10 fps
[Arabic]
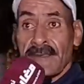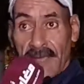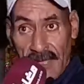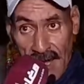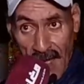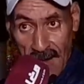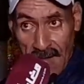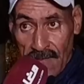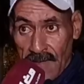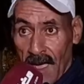جنرال
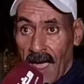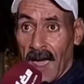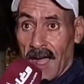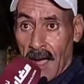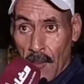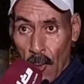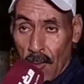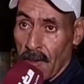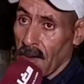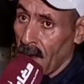حرامو
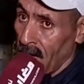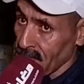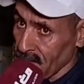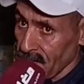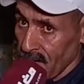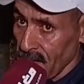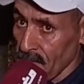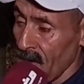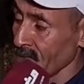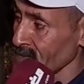راه شي
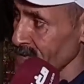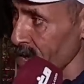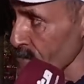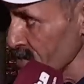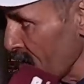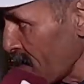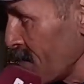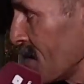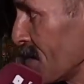تعليمات سامية